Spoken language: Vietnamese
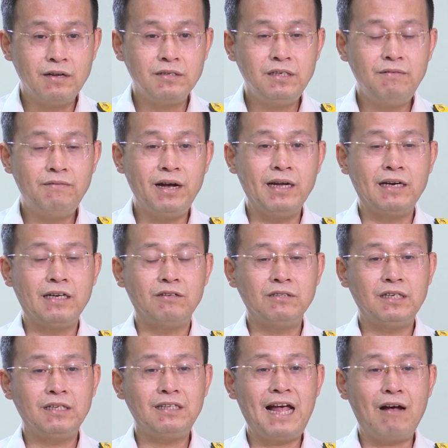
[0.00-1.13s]
Như vậy là nó
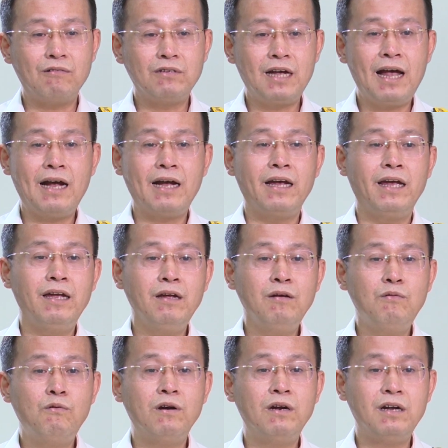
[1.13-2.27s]
sẽ tạo ra cái
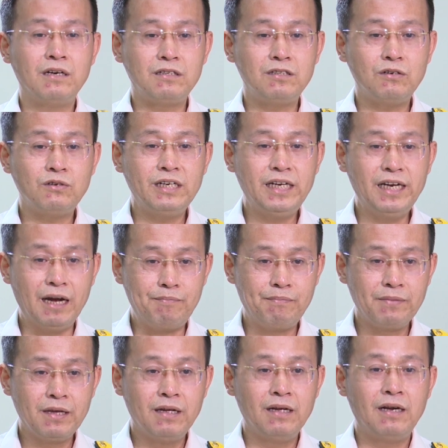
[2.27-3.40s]
nguồn lực cho doanh nghiệp
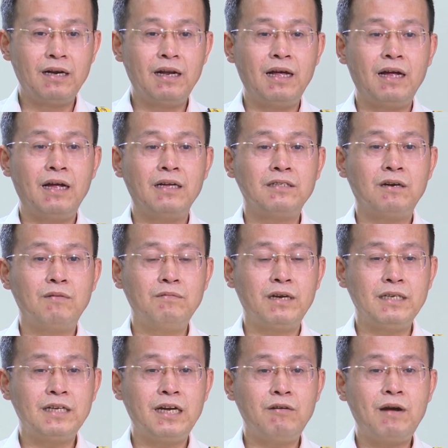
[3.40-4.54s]
là trong
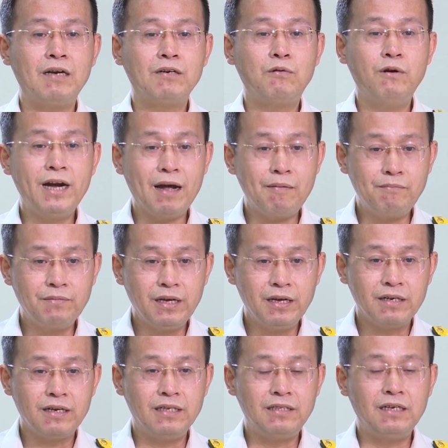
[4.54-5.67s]
cái giai đoạn cuối năm
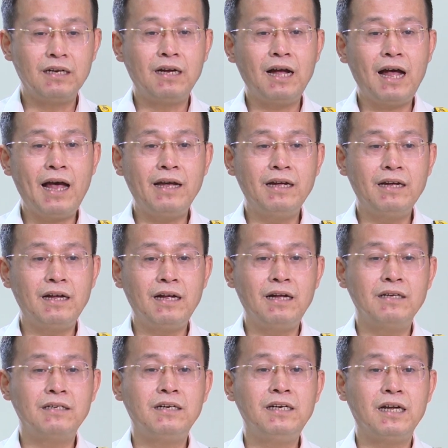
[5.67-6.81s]
để triển khai
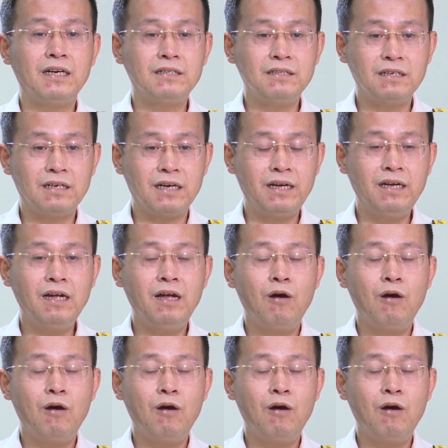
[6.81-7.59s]
ờ, thực hiện cái